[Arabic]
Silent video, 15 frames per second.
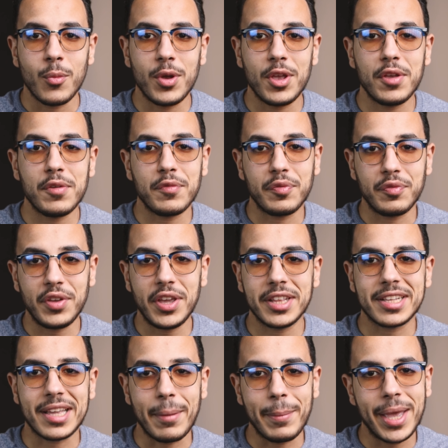
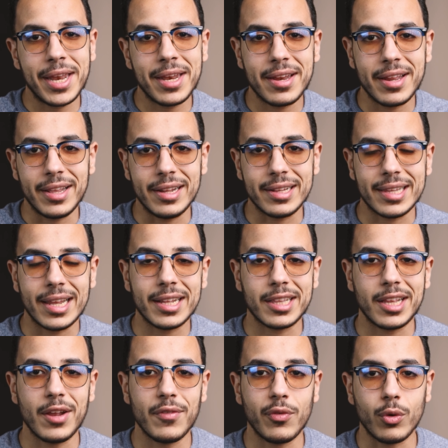وفئه كمان ال
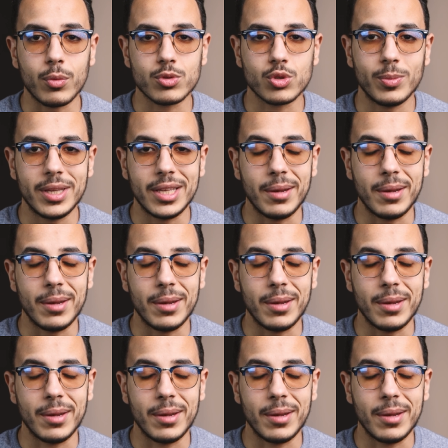3500